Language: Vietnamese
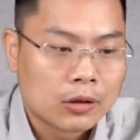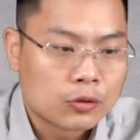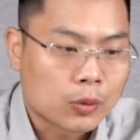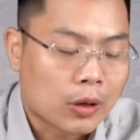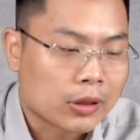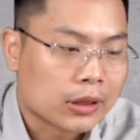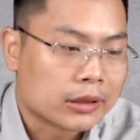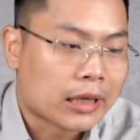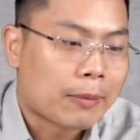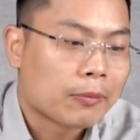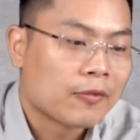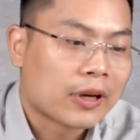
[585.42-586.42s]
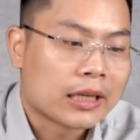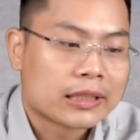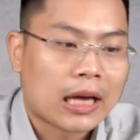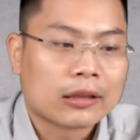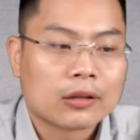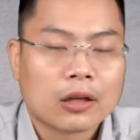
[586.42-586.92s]
chúng ta có thể xem về cái
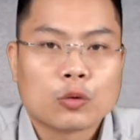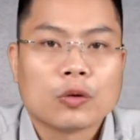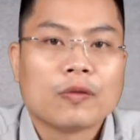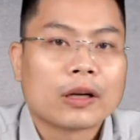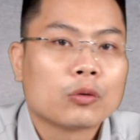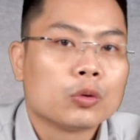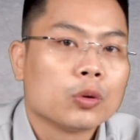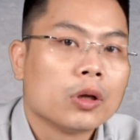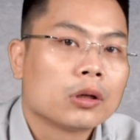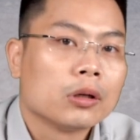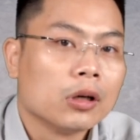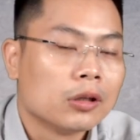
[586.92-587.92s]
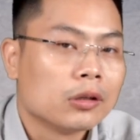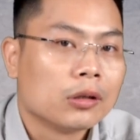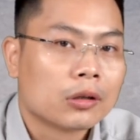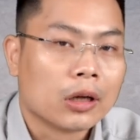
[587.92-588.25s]
trạc thủy văn của thủy điện Cần Đơn